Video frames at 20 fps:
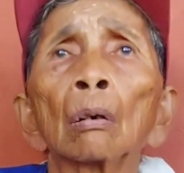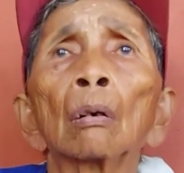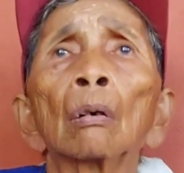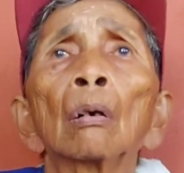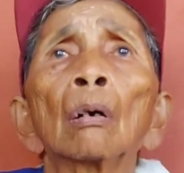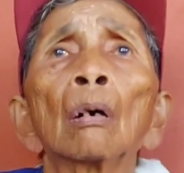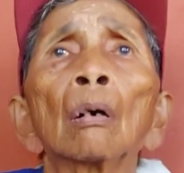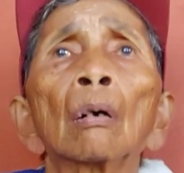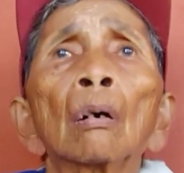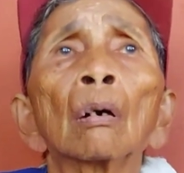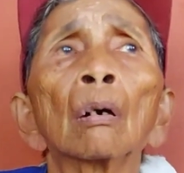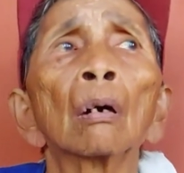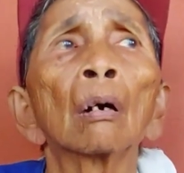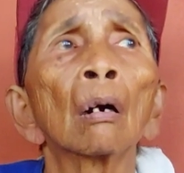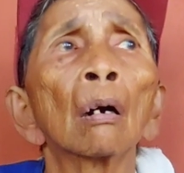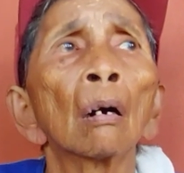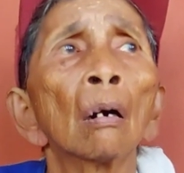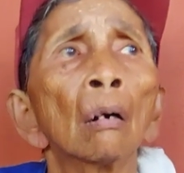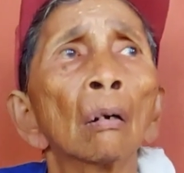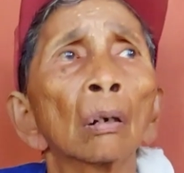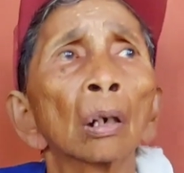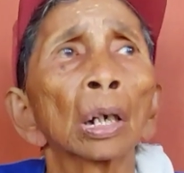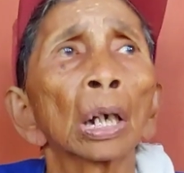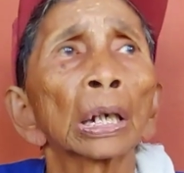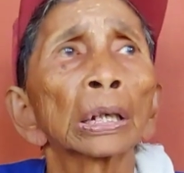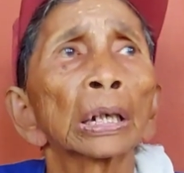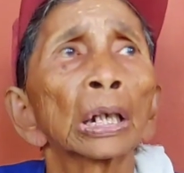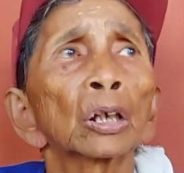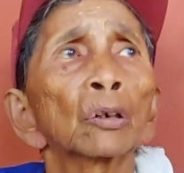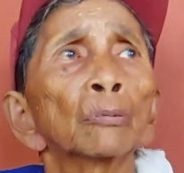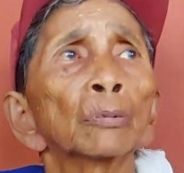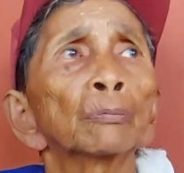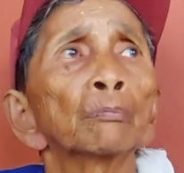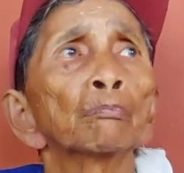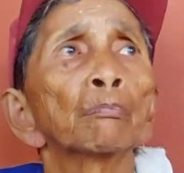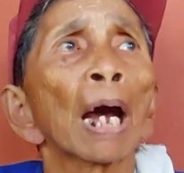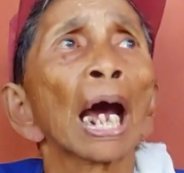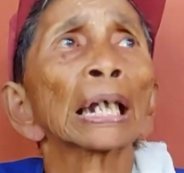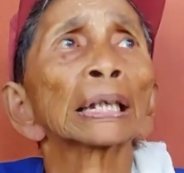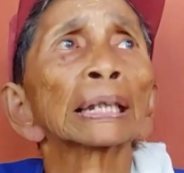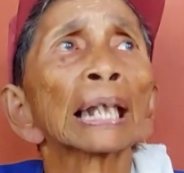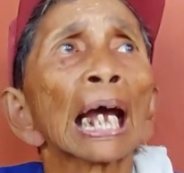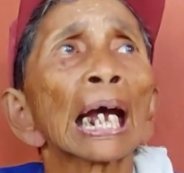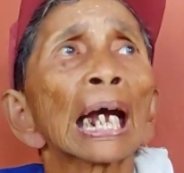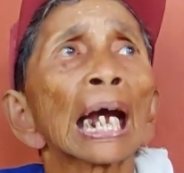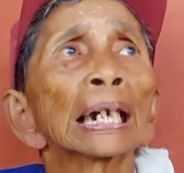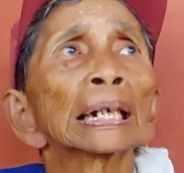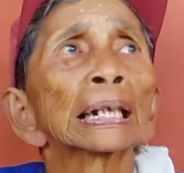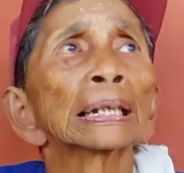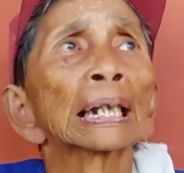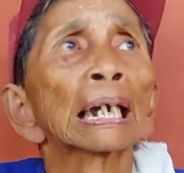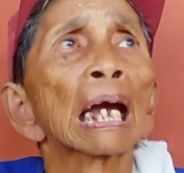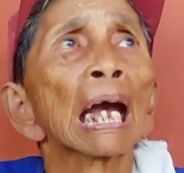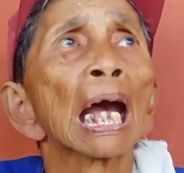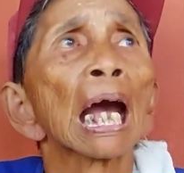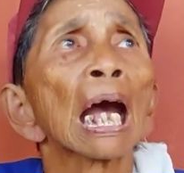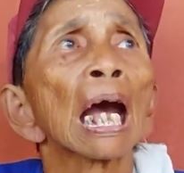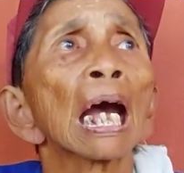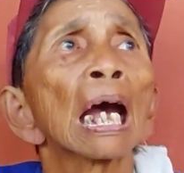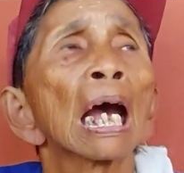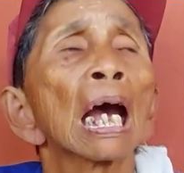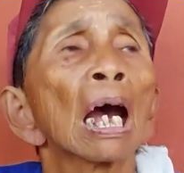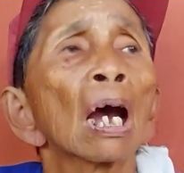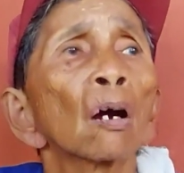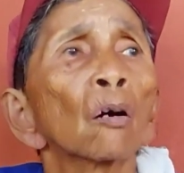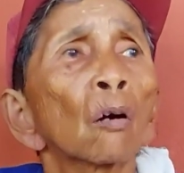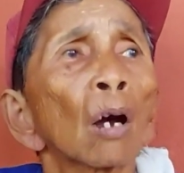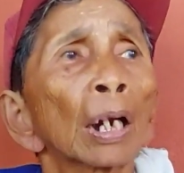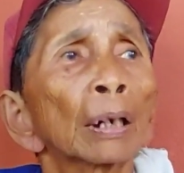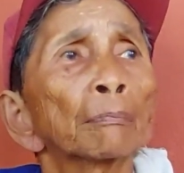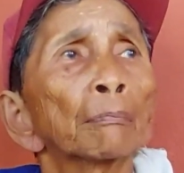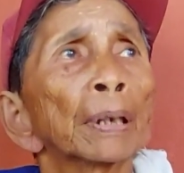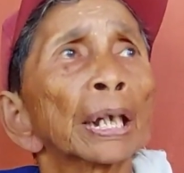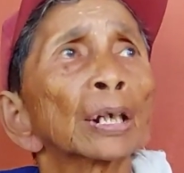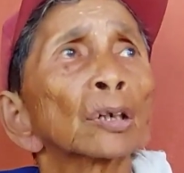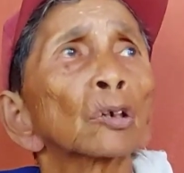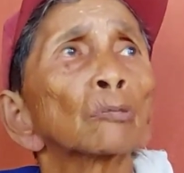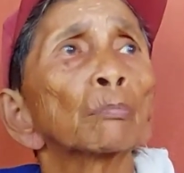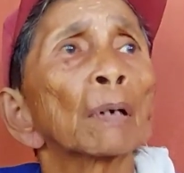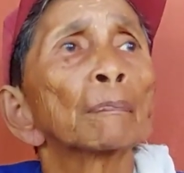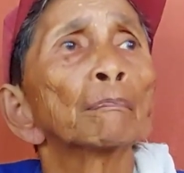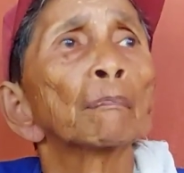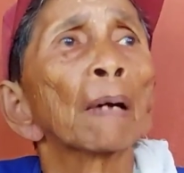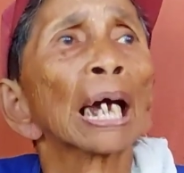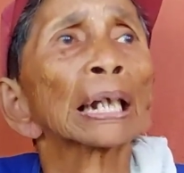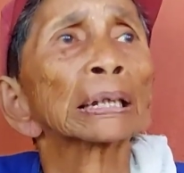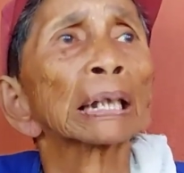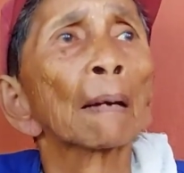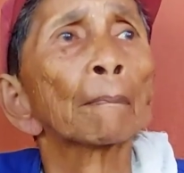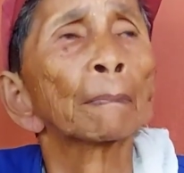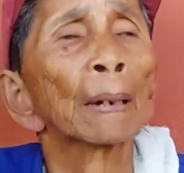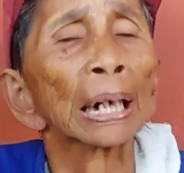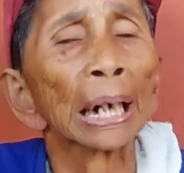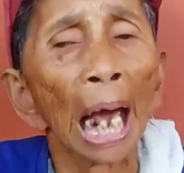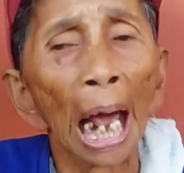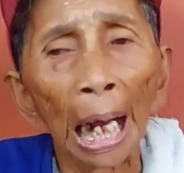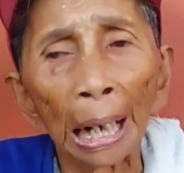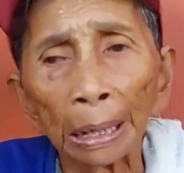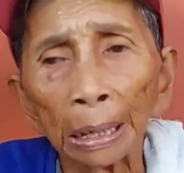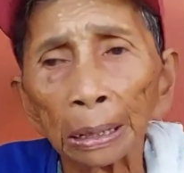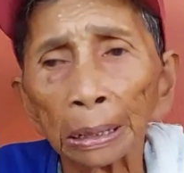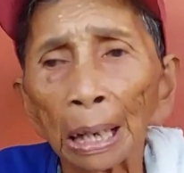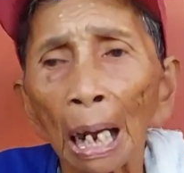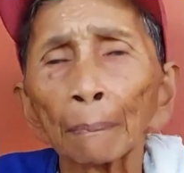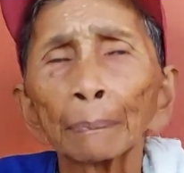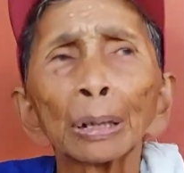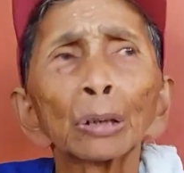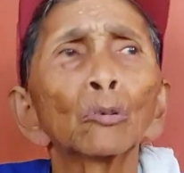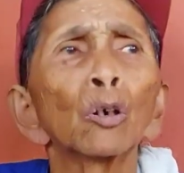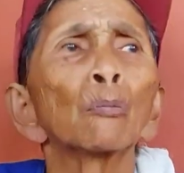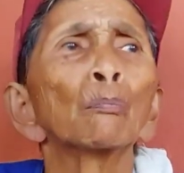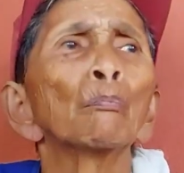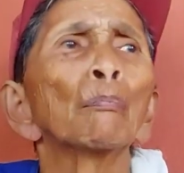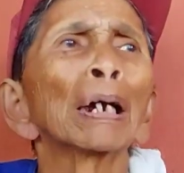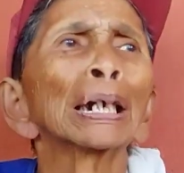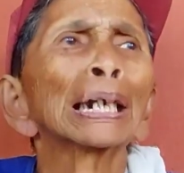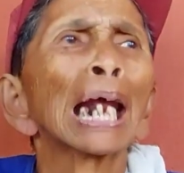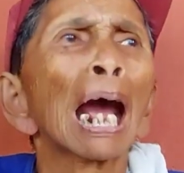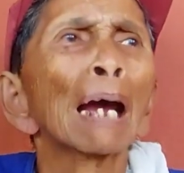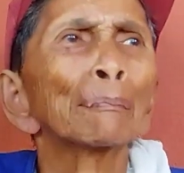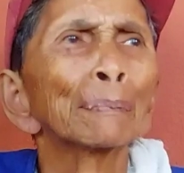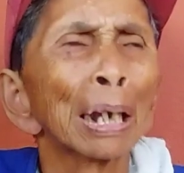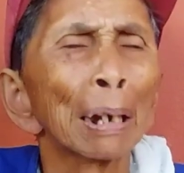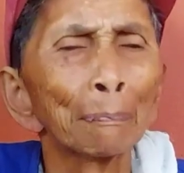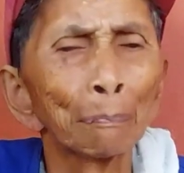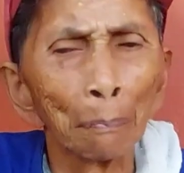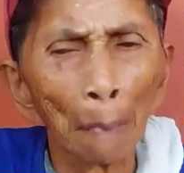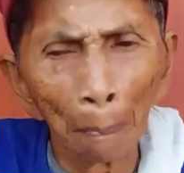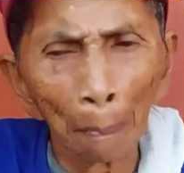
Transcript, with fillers: Oo. yung bata nga na taga... Kung meron mang bata pala, sabi ko, madami ang